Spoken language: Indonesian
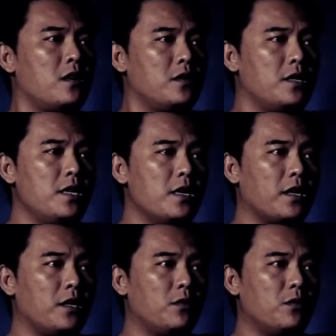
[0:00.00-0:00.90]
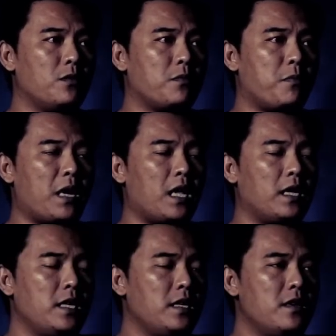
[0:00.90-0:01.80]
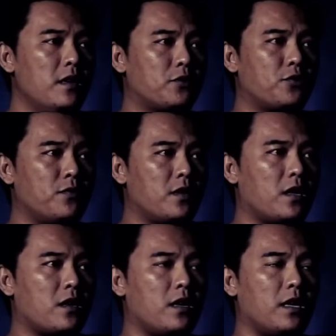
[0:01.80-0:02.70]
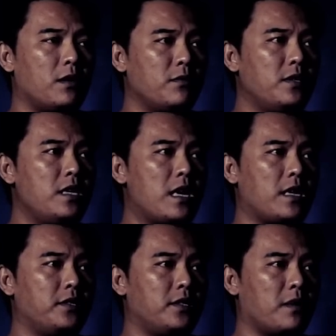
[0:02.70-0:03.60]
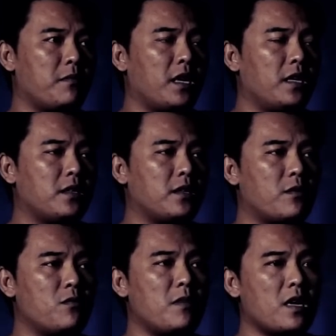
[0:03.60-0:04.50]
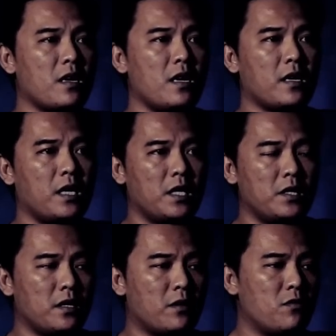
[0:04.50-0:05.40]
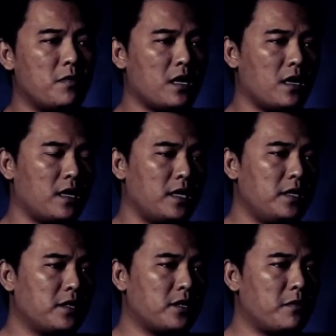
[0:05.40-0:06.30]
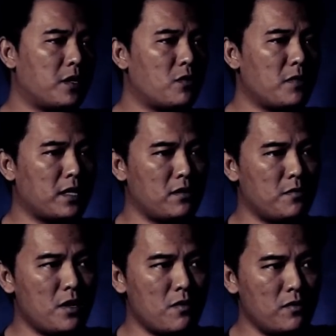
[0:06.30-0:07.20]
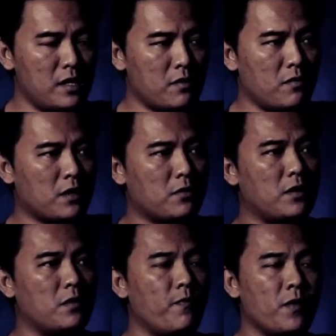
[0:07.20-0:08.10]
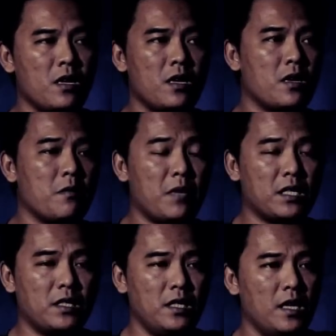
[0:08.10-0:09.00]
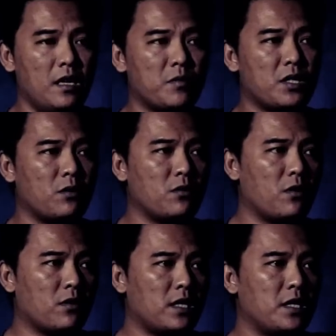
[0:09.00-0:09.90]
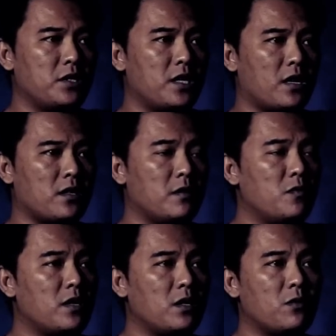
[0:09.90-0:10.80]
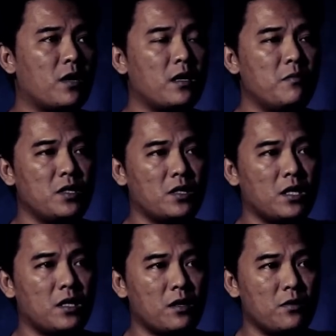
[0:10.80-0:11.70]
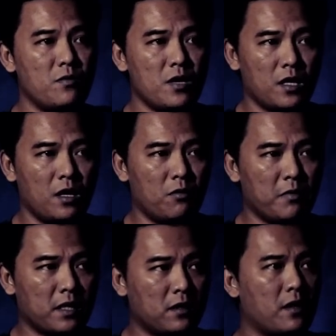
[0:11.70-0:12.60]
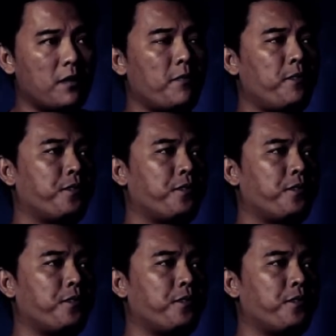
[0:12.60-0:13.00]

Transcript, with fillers: Dia itu paling gak suka kalau diajak main ke rumah kakeknya. Rumah kakeknya sama rumahnya Mbak Ulan waktu itu masih dalam satu kota, jaraknya mungkin kurang lebih sekitar 2 kilometer.